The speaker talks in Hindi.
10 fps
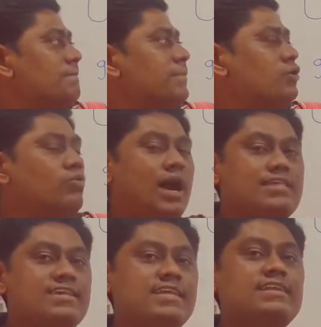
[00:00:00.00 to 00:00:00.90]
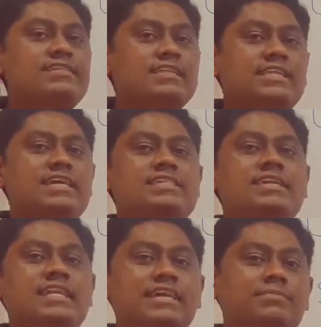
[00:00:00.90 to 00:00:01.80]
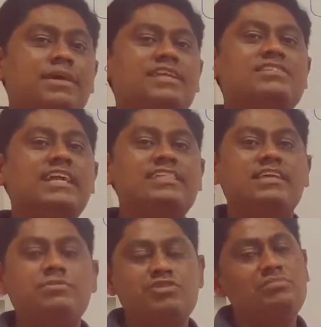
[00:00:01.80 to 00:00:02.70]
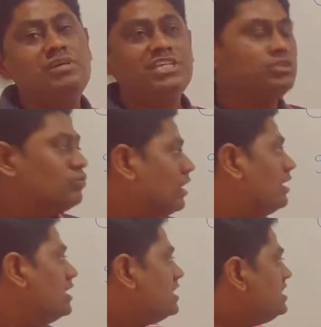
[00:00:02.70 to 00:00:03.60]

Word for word: कंपाउंड वहाँ से कर सकते हैं इसकी लिंक मैं नीचे डिस्क्रिप्शन में दे दूंगा